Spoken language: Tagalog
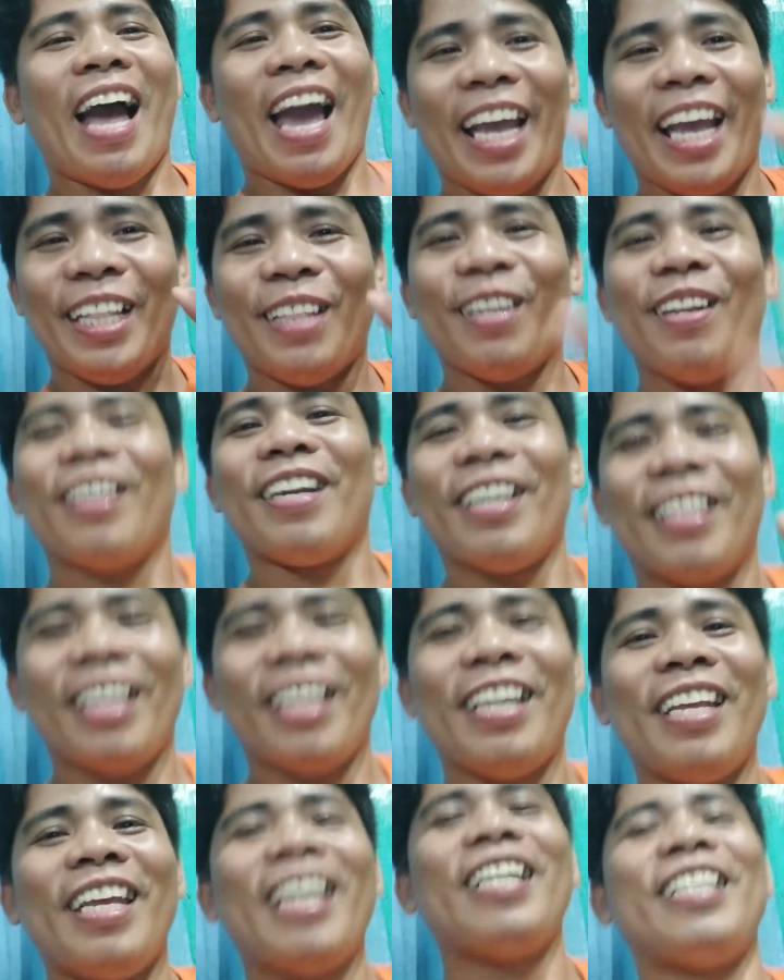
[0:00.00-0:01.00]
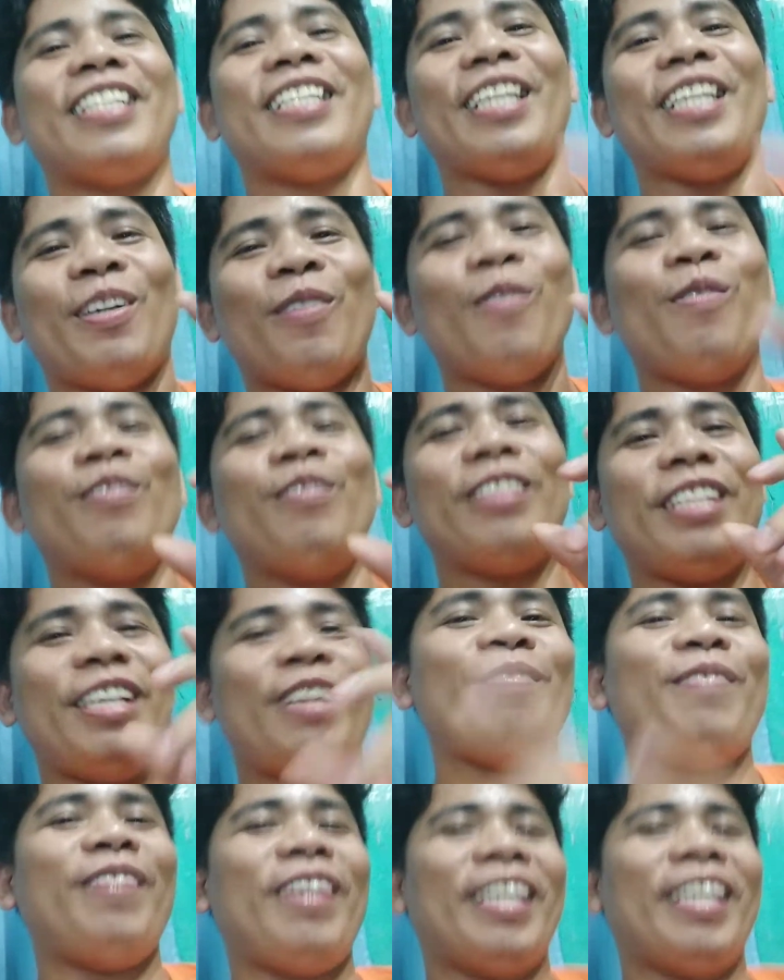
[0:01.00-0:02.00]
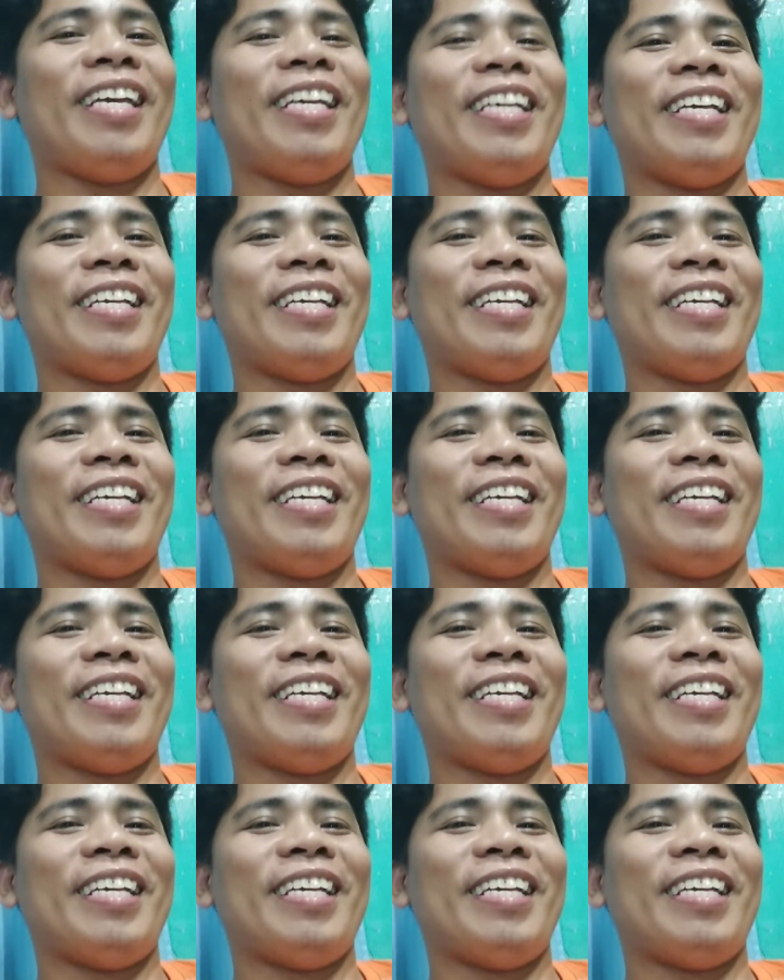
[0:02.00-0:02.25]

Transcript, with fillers: Idol ko din yan, si Kung TV.